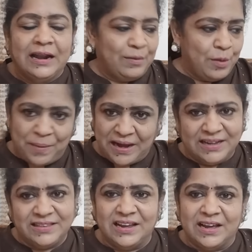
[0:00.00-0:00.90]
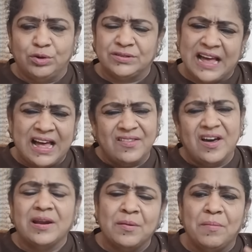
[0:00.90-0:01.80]
நம்ம பக்கத்துலங்க ஒரு
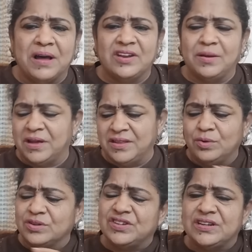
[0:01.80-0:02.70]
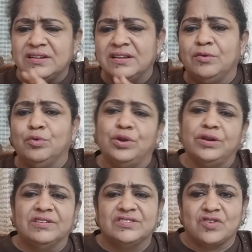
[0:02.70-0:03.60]
சாதாரண மதுரை மாதிரி ஒரு சின்ன
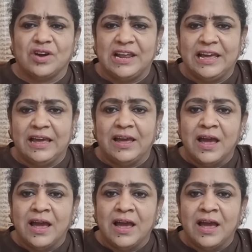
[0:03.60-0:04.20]
ஊருன்னு வச்சுக்கோங்களேன்